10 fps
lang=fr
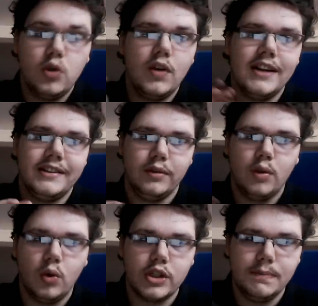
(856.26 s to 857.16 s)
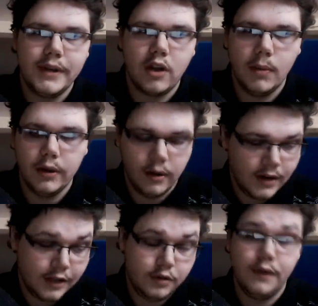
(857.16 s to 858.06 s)
coup, voilà, c'est une grosse pique en mode, euh,
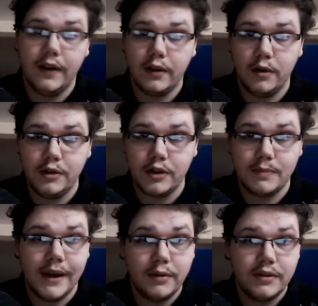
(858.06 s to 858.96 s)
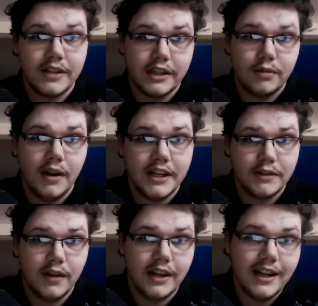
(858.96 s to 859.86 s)
voilà, tu veux faire de l'audience, bah écoute, casse-toi
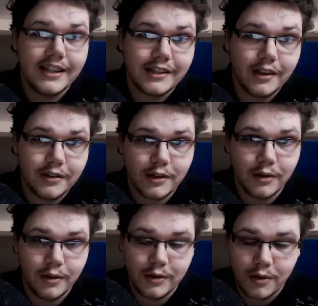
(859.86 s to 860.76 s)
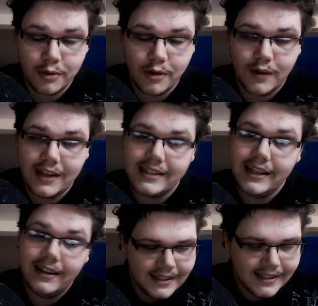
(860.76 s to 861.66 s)
et laisse, Sense euh, sur le devant de la
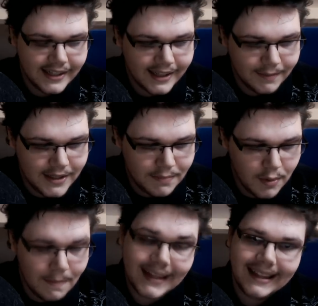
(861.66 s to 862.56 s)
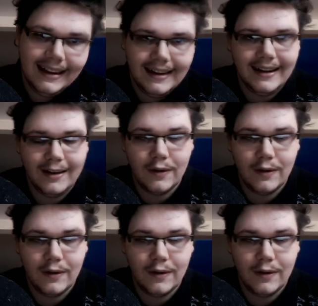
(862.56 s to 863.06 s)
scène, ce qui est un petit peu bâtard. Hein,